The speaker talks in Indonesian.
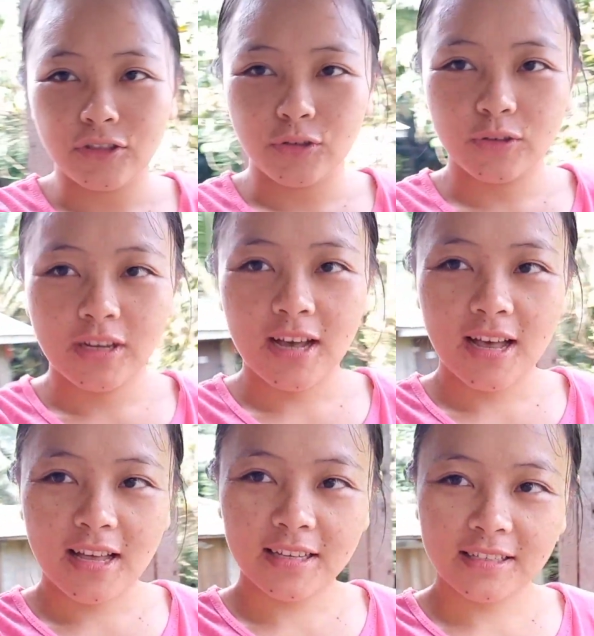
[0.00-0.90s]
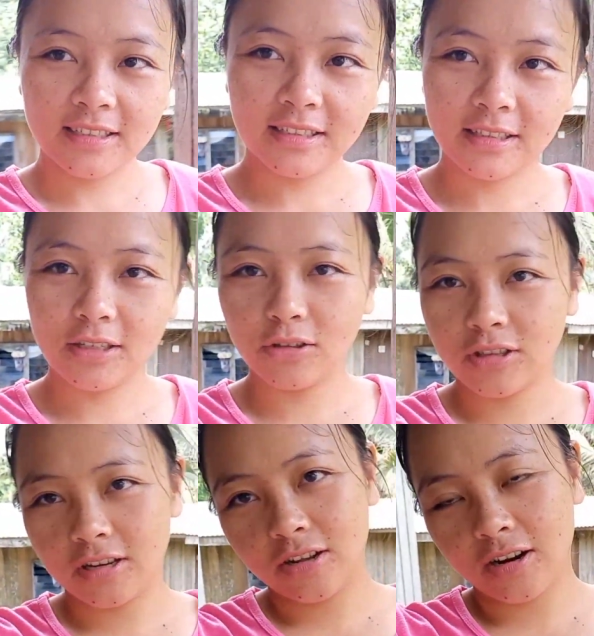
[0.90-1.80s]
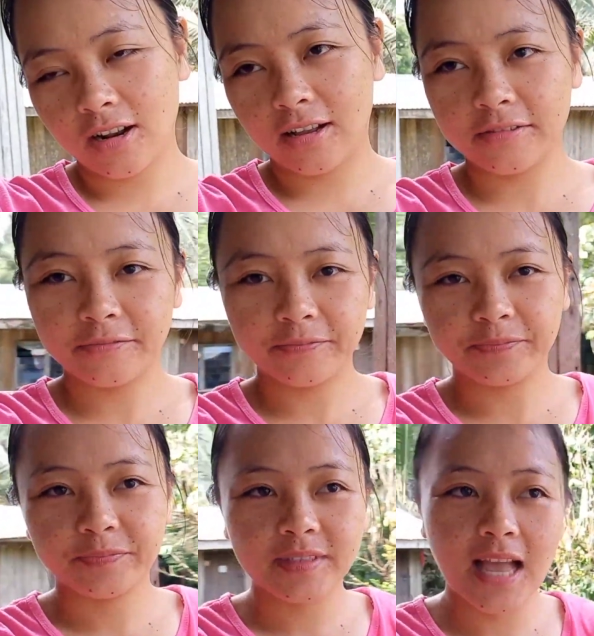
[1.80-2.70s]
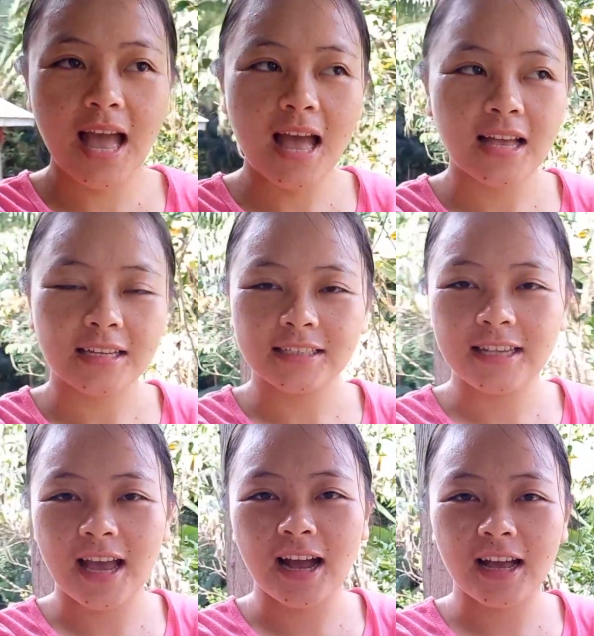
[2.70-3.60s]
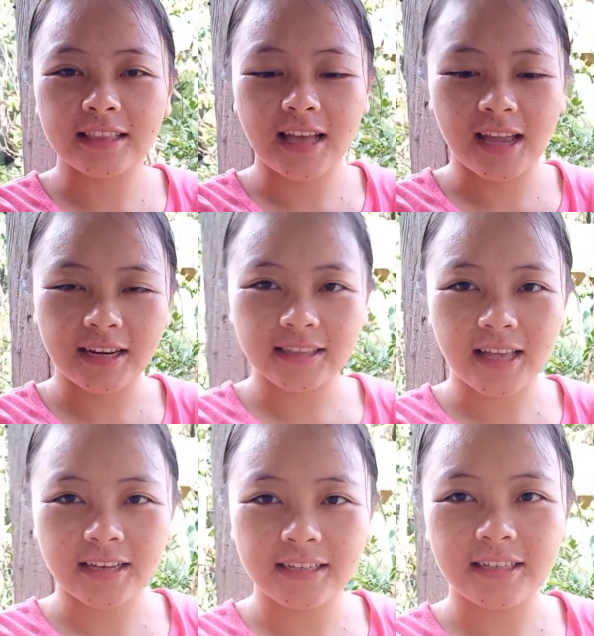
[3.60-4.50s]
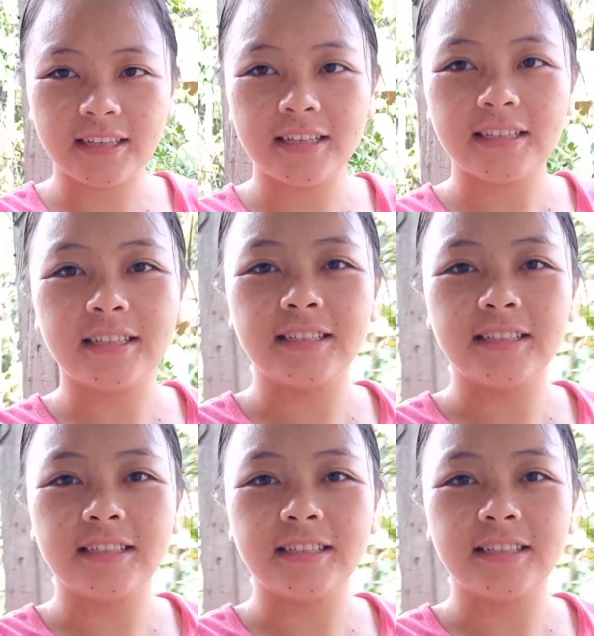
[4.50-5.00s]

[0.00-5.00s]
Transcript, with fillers: juga situ tidak orang saya angkat air tadi